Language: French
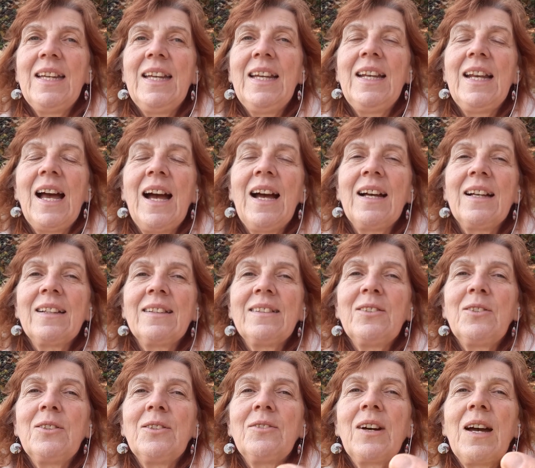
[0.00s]
Et là,
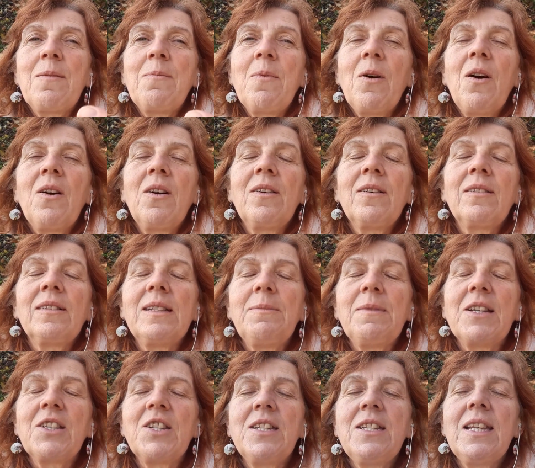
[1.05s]
de vraiment
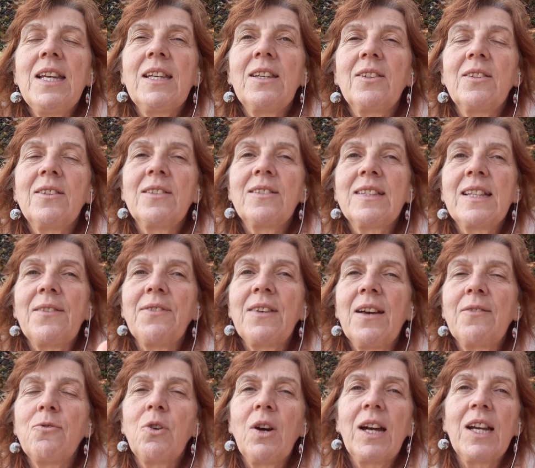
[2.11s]
imaginer que ça
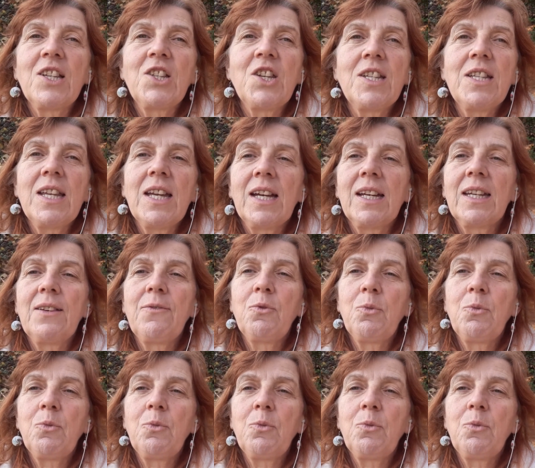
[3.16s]
vient vous régénérer,